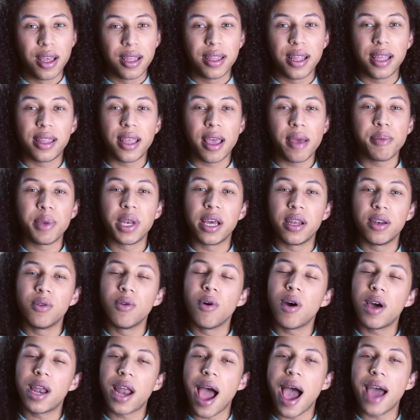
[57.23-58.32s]
determinando
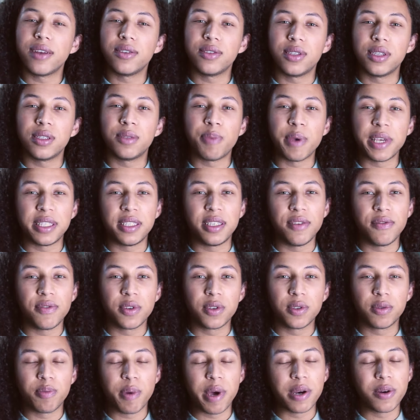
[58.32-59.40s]
horários
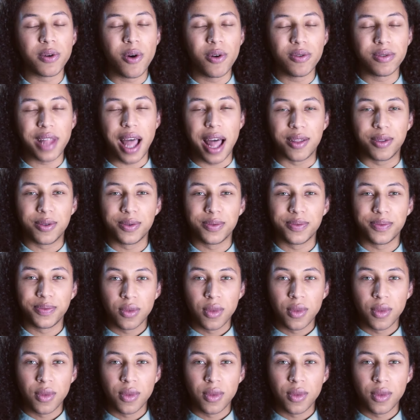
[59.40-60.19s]
específicos para o contato.